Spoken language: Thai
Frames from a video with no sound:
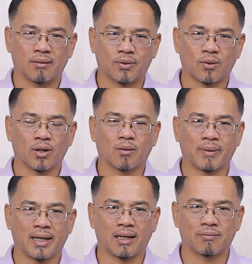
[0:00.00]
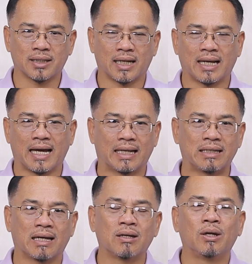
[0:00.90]
พระองค์เข้าไปรับประทานอาหาร
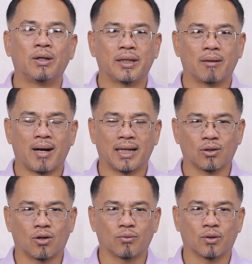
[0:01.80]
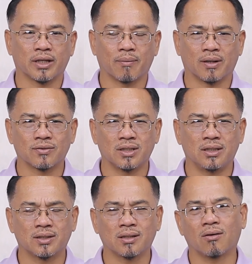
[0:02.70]
เนี่ยในบ้านของคนเก็บภาษี
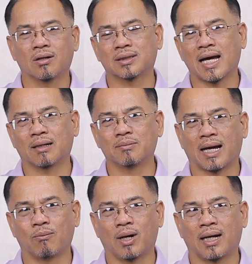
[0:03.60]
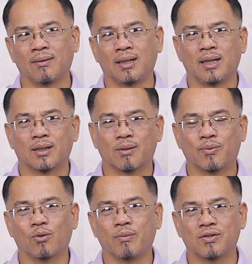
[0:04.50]
ซึ่งเขาก็ตั้งคำถามว่า ถ้า
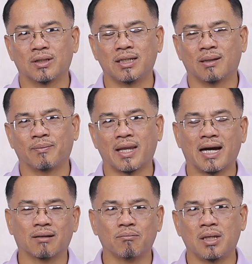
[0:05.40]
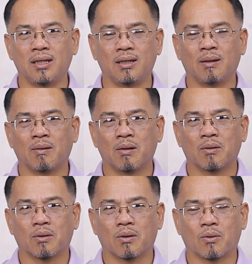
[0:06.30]
พระองค์มีสิทธิอำนาจมี
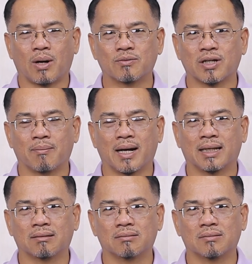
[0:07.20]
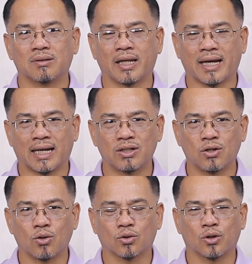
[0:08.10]
ความสามารถในการที่
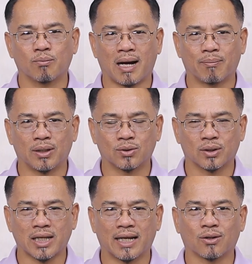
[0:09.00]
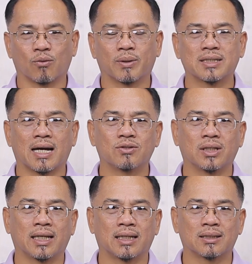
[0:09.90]
จะยกโทษบาป เป็นตัวแทนของพระเจ้า
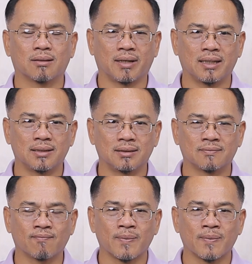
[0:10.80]
เช่นนั้น ทำไม ถึง